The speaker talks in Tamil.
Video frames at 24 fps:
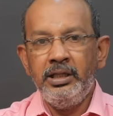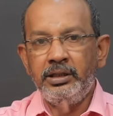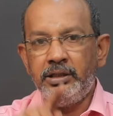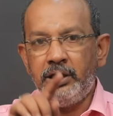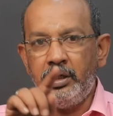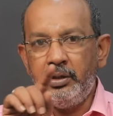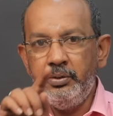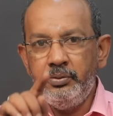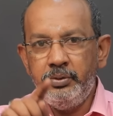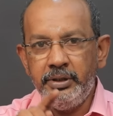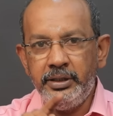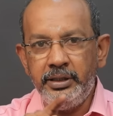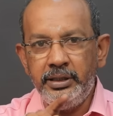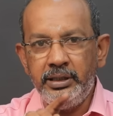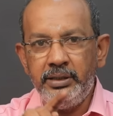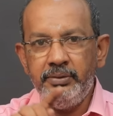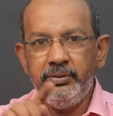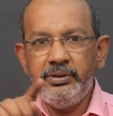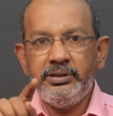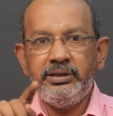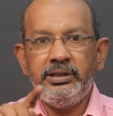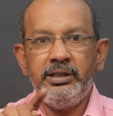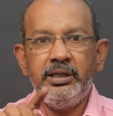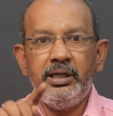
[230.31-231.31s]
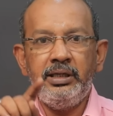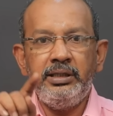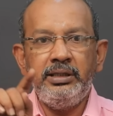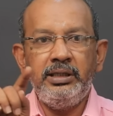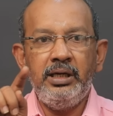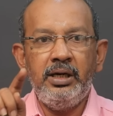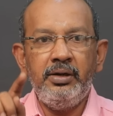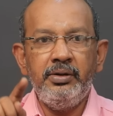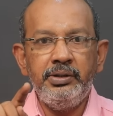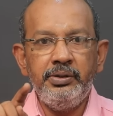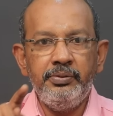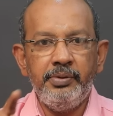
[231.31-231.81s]
தன்னுடைய இருபத்தி
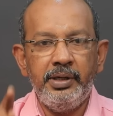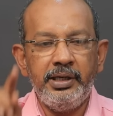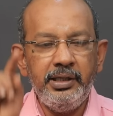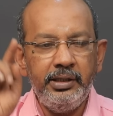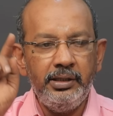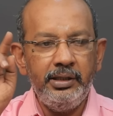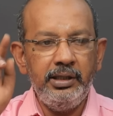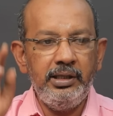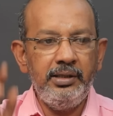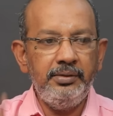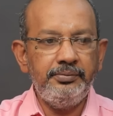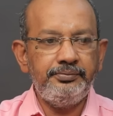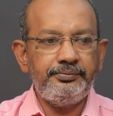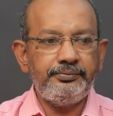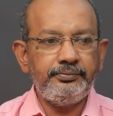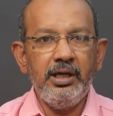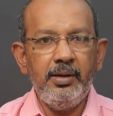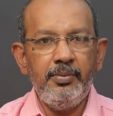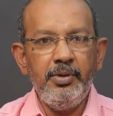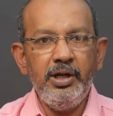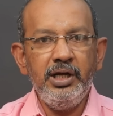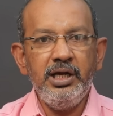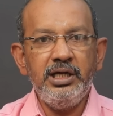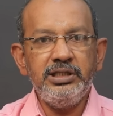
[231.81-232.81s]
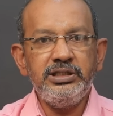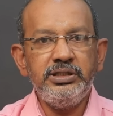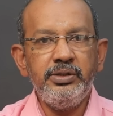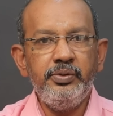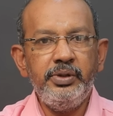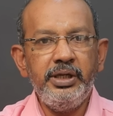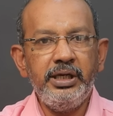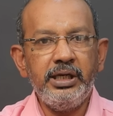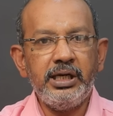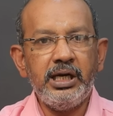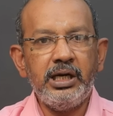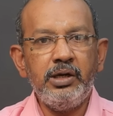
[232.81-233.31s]
ரெண்டாவது வயதில்
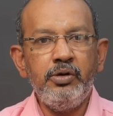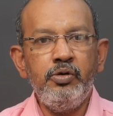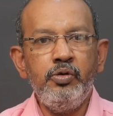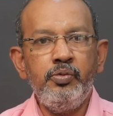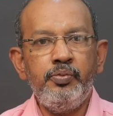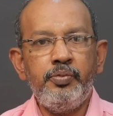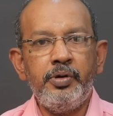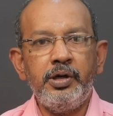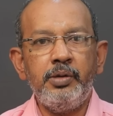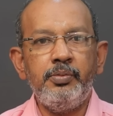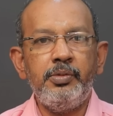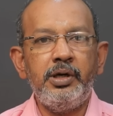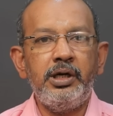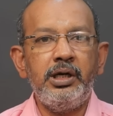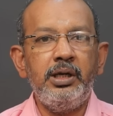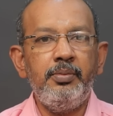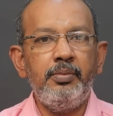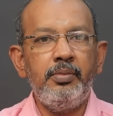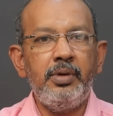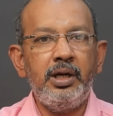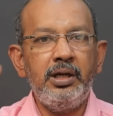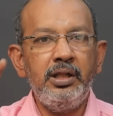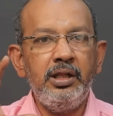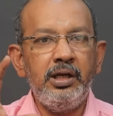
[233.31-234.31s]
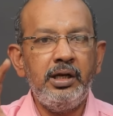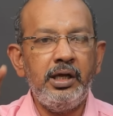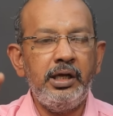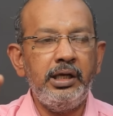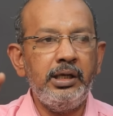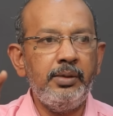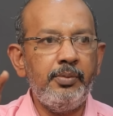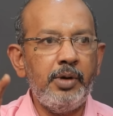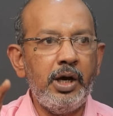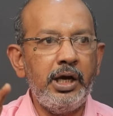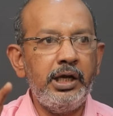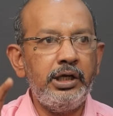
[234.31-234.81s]
கமலஹாசனுடைய கனவு படமான
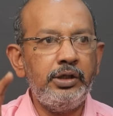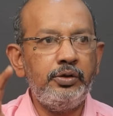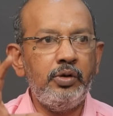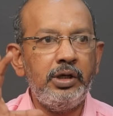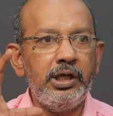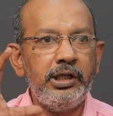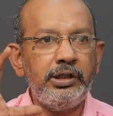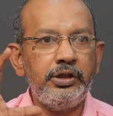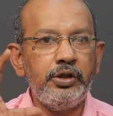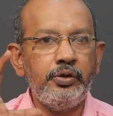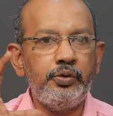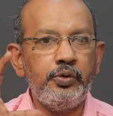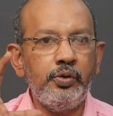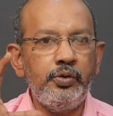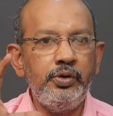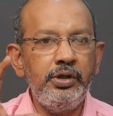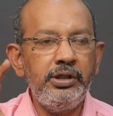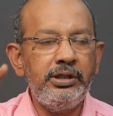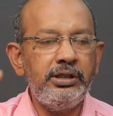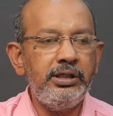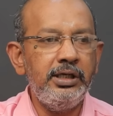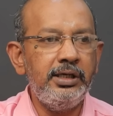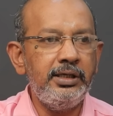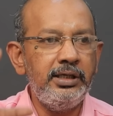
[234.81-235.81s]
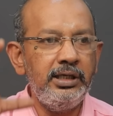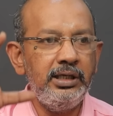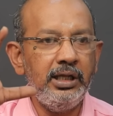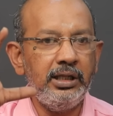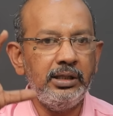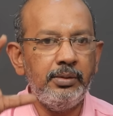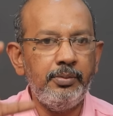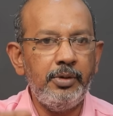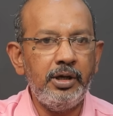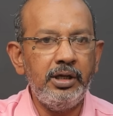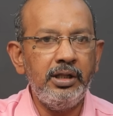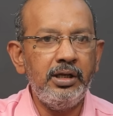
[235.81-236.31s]
மருதநாயகம் ஆயிரத்தி தொள்ளாயிரத்தி தொண்ணூற்றி ஏழில்
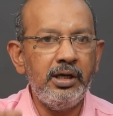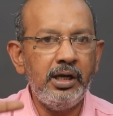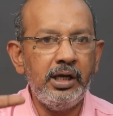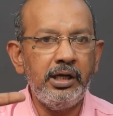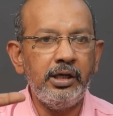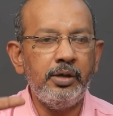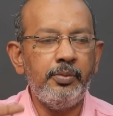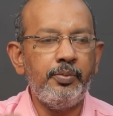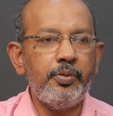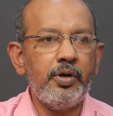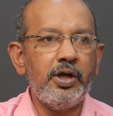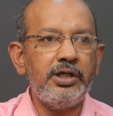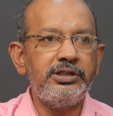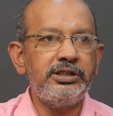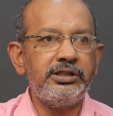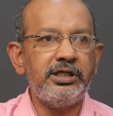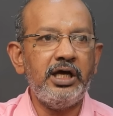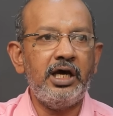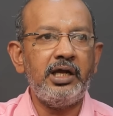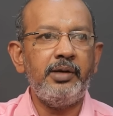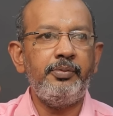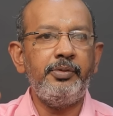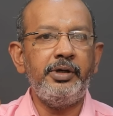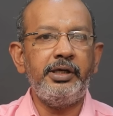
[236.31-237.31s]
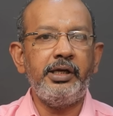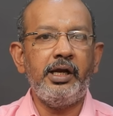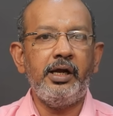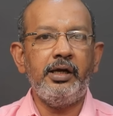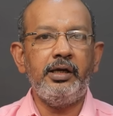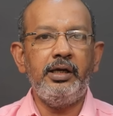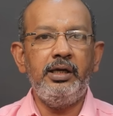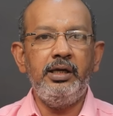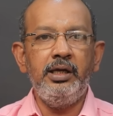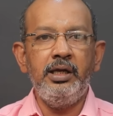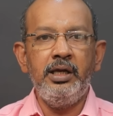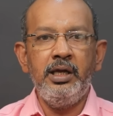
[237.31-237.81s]
அந்த மருதநாயகம் ப்ராஜெக்ட் ஆரம்பிக்கிறாங்க